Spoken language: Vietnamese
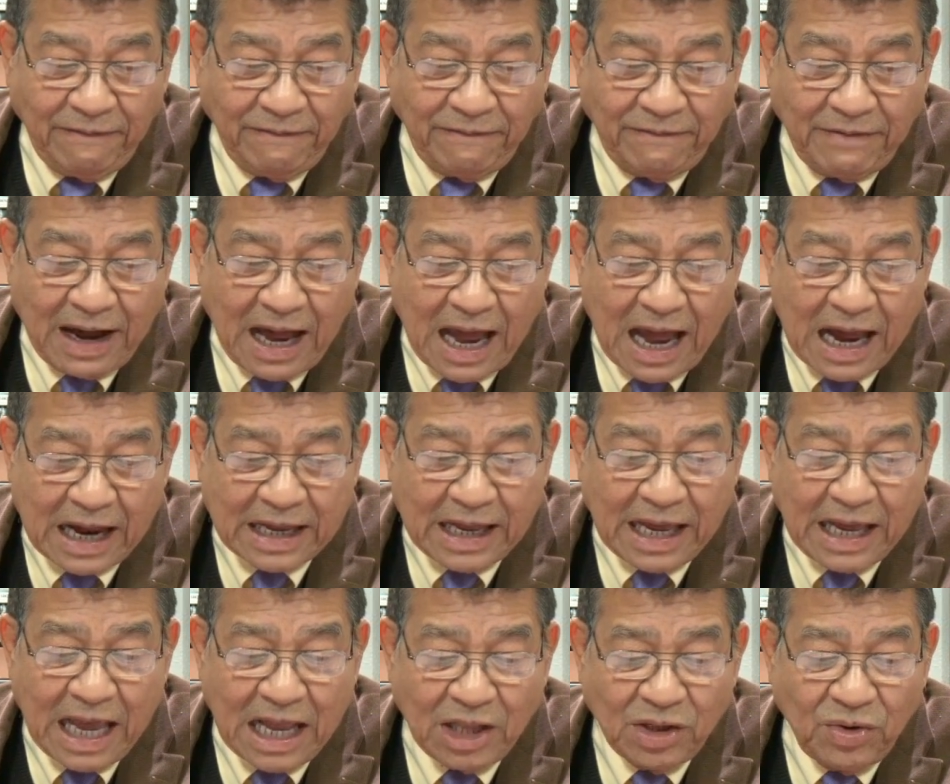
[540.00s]
Và
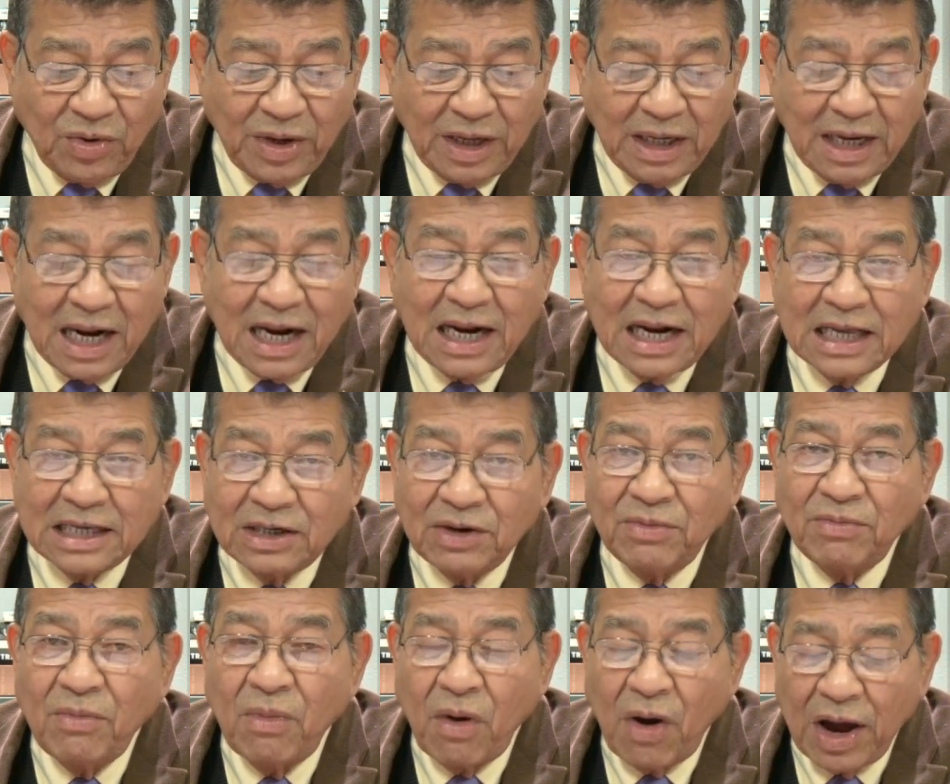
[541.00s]
cái cách tốt nhất là
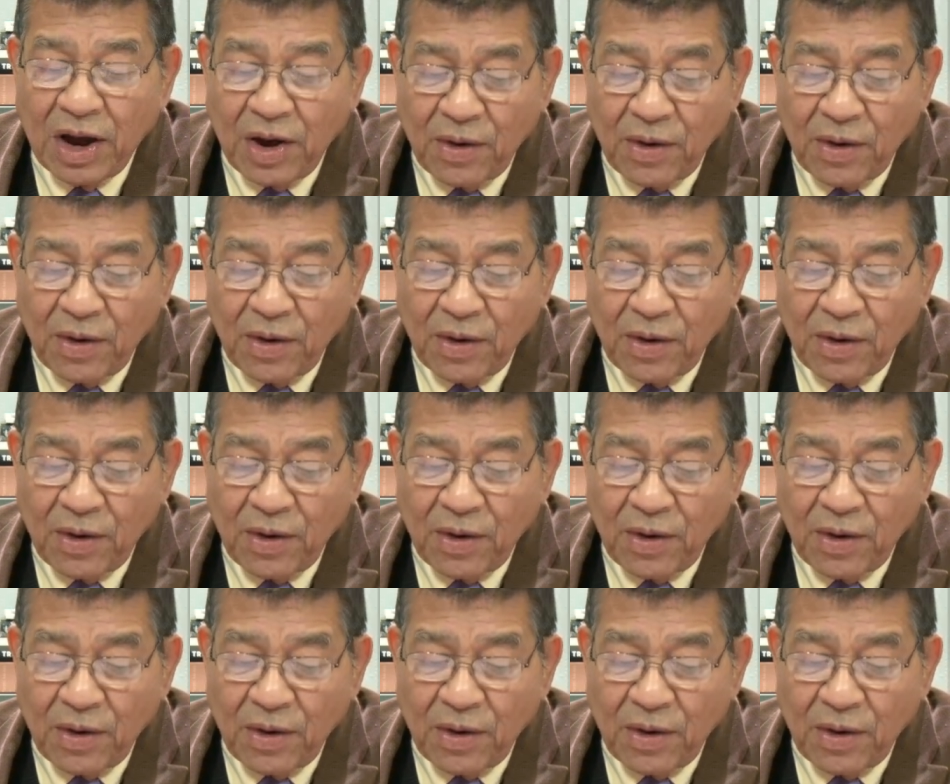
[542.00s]
trong mọi